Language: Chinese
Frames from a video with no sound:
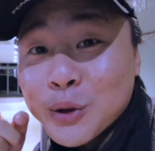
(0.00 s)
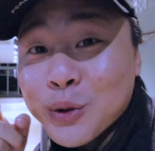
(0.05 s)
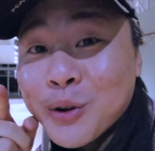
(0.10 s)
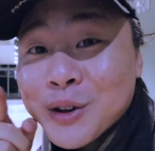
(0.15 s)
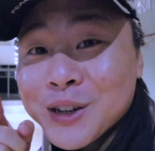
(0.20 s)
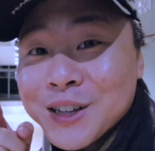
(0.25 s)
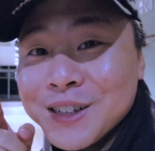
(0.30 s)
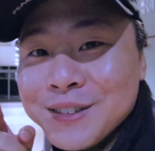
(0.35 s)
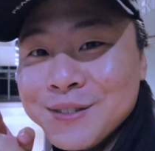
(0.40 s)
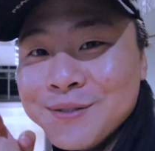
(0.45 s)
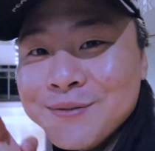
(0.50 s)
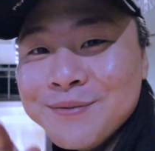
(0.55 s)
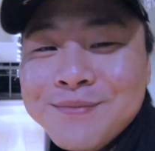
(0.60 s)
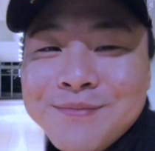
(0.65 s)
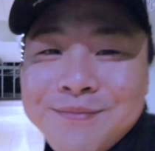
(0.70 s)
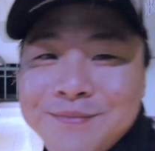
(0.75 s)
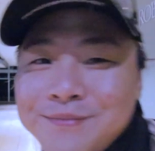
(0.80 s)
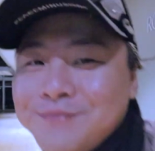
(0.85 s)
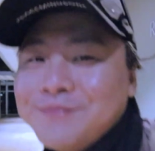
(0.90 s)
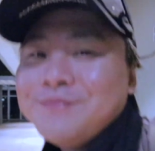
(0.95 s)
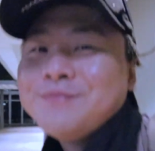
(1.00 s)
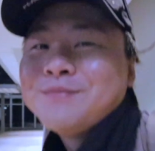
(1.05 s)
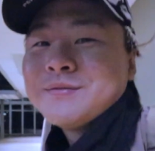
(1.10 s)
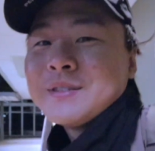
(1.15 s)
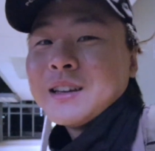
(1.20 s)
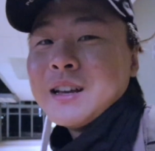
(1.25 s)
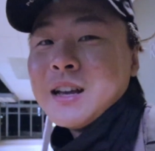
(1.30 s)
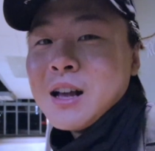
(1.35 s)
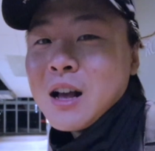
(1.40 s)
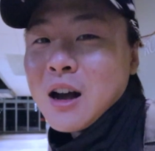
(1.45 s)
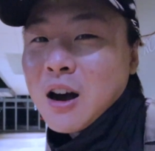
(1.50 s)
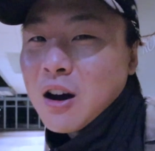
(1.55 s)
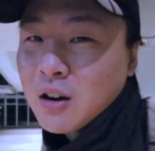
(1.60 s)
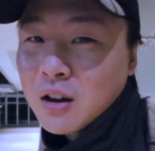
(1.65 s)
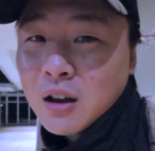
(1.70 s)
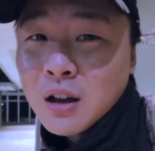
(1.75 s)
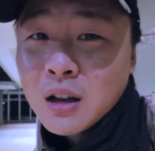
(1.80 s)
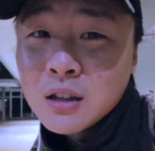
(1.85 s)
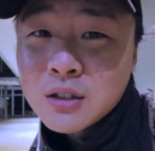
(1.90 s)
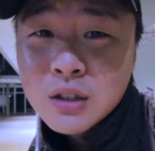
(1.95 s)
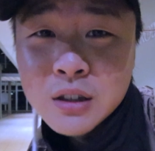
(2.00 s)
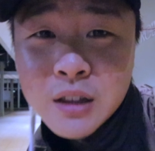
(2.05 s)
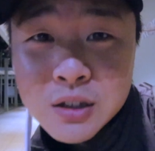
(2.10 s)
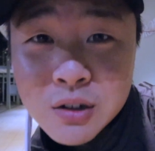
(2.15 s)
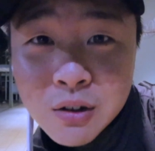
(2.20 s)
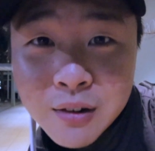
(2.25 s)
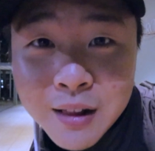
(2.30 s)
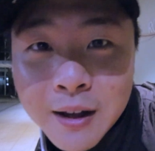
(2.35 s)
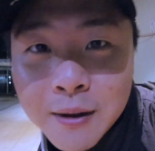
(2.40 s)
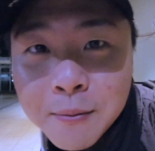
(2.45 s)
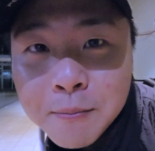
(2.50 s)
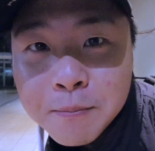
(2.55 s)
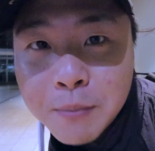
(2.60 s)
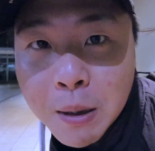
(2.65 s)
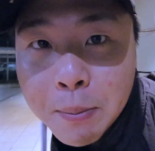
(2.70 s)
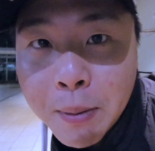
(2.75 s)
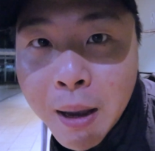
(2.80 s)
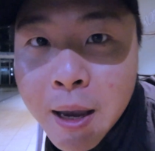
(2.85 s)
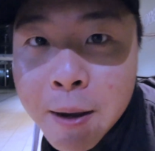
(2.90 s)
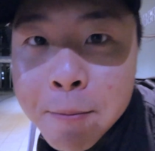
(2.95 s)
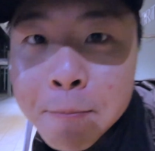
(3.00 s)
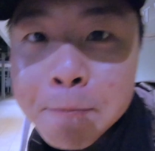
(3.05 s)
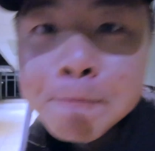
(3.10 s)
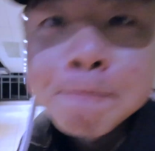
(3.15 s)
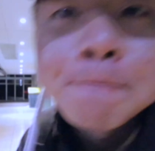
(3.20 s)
拖更。好了，真的走了，拜拜。